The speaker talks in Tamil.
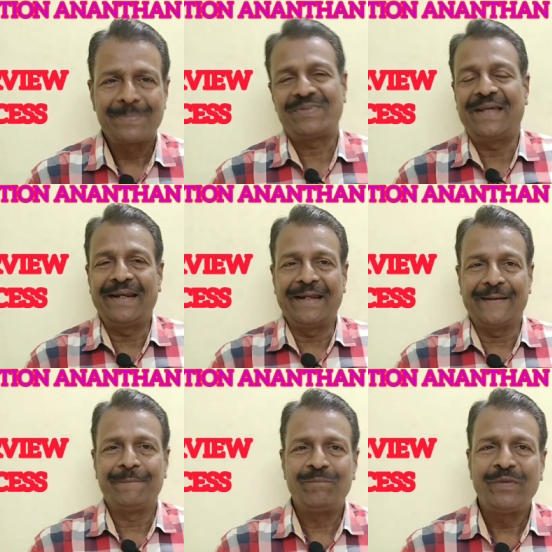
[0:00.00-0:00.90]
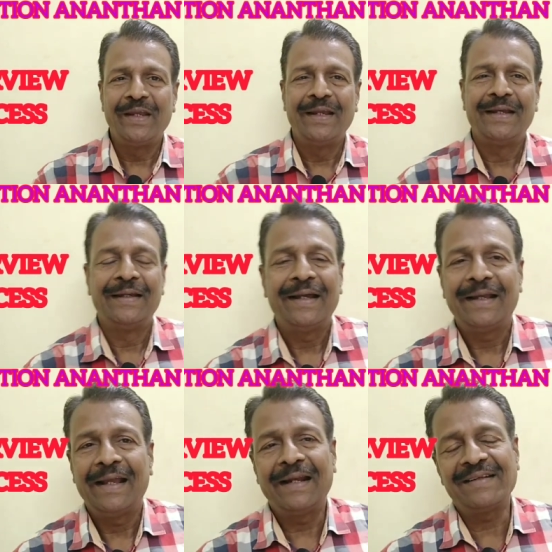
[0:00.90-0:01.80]
சரிங்க
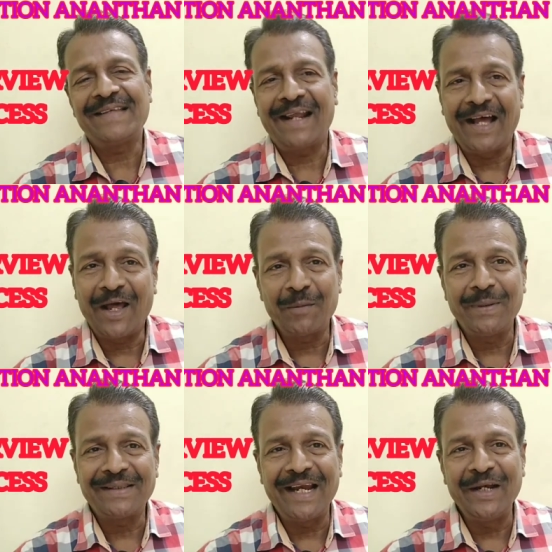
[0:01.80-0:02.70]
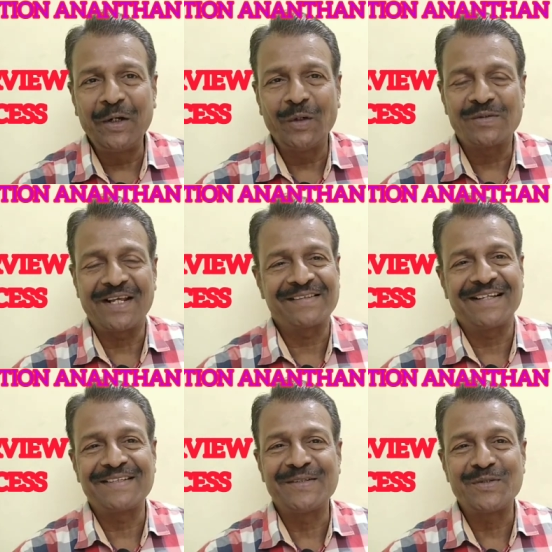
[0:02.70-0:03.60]
என்ன சார் ஆரம்பத்திலே இன்டர்வியூ
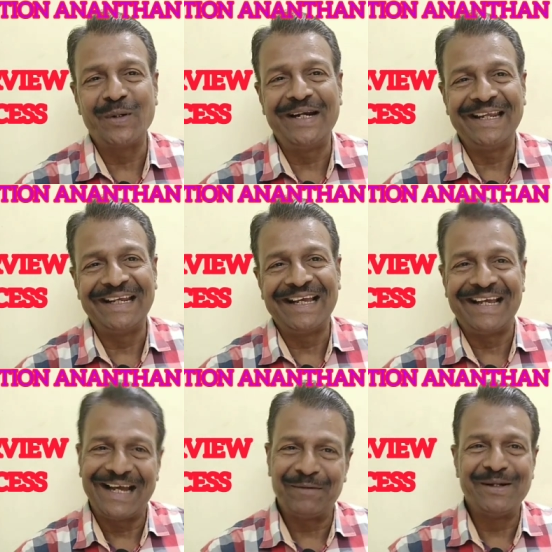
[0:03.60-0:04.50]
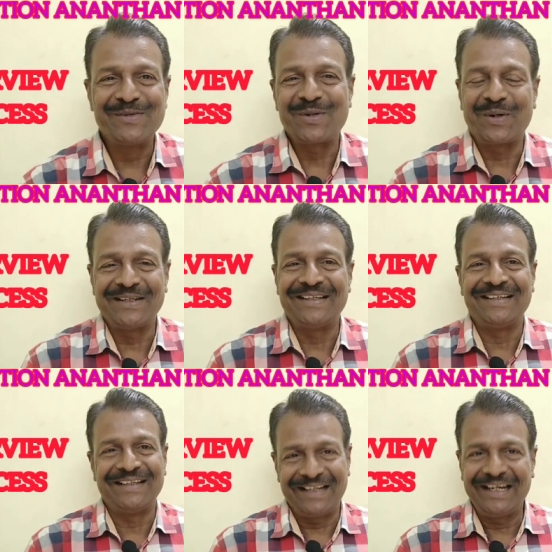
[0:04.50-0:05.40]
சக்ஸஸ்ன்னு சொல்லிட்டீங்க அப்படின்னு சொல்கிறது
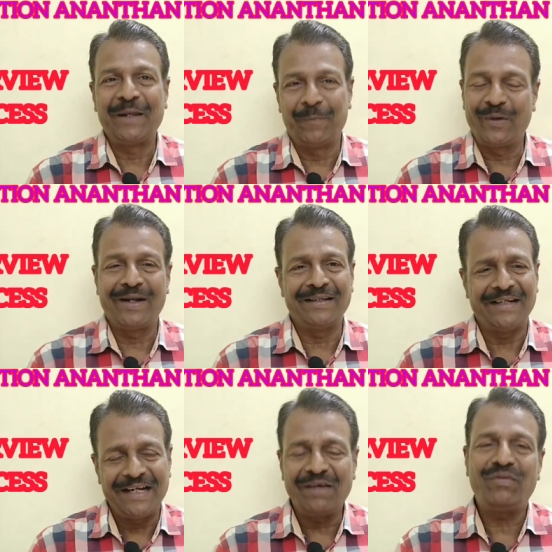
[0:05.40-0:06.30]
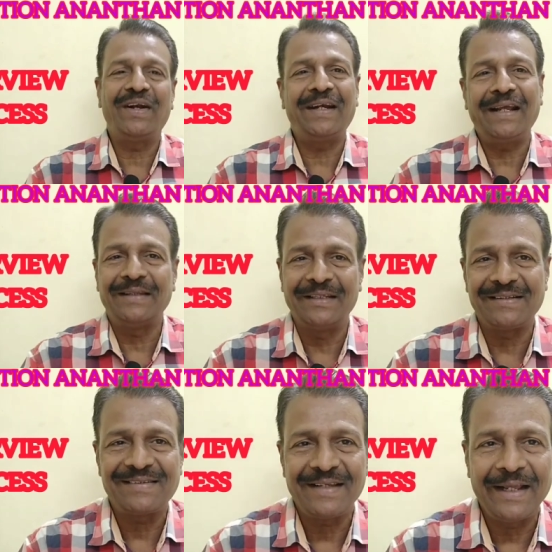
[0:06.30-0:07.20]
நீங்கள் புரியுது டெஃபினட்டாக இந்த
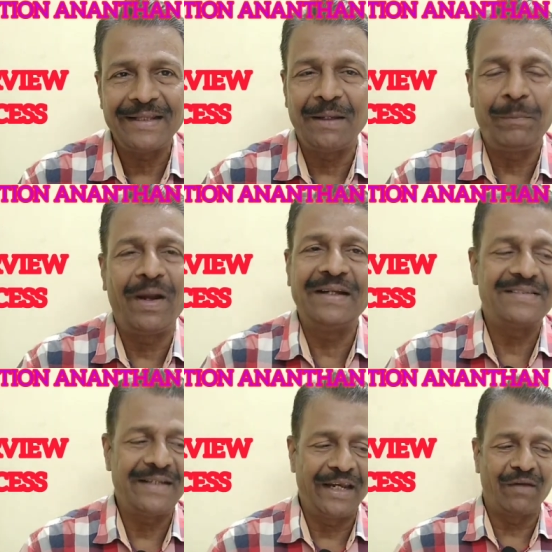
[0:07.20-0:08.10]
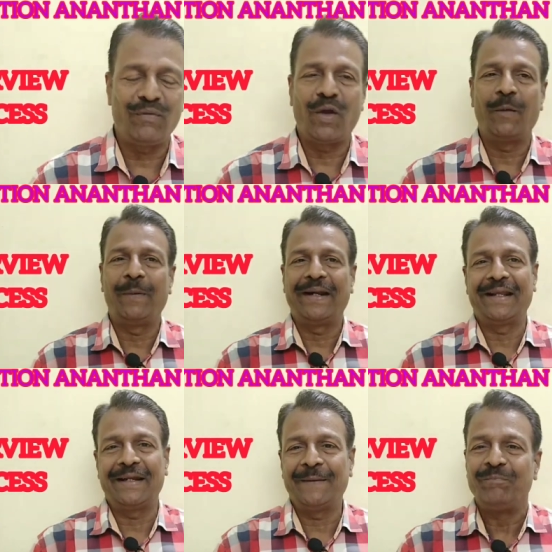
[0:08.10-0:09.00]
இந்த பாயிண்ட்ஸை நீங்கள் ஃபாலோ
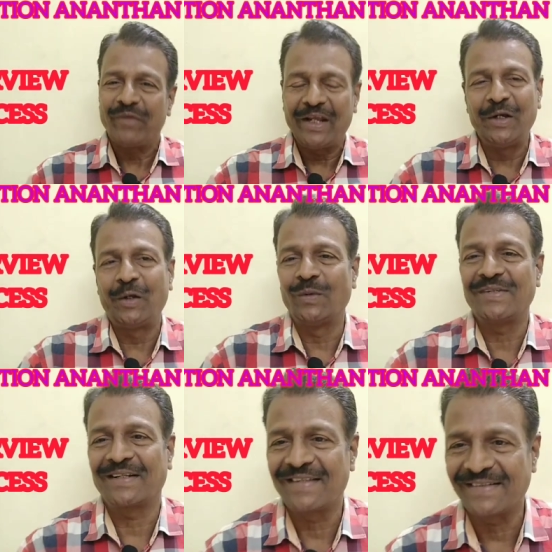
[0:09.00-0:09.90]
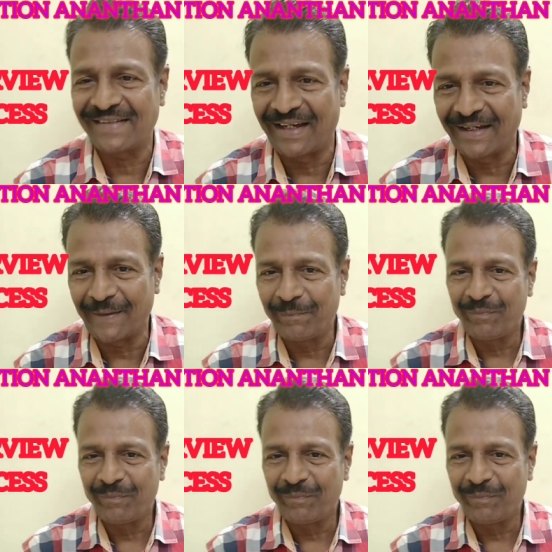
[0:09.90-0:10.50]
பண்ணிங்கன்னா இன்டர்வியூ சக்ஸஸ் தாங்க